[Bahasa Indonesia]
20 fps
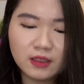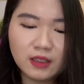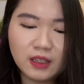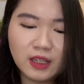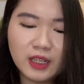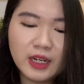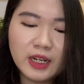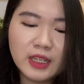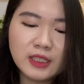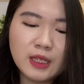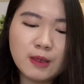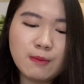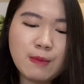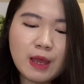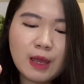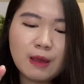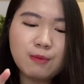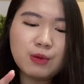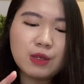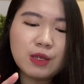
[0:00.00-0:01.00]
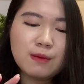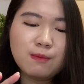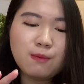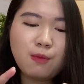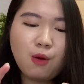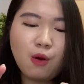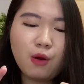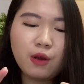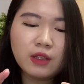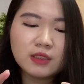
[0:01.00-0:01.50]
Ini si baby
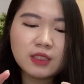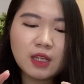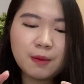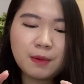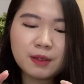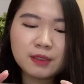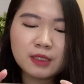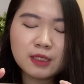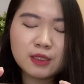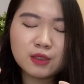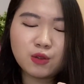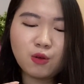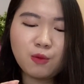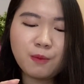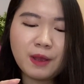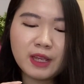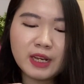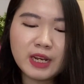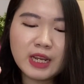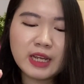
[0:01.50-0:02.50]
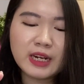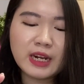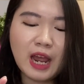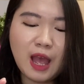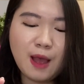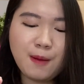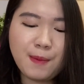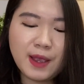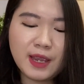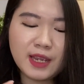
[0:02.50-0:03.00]
boy sama si strawberry
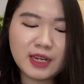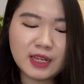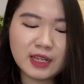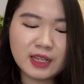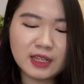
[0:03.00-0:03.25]
kenapa ini?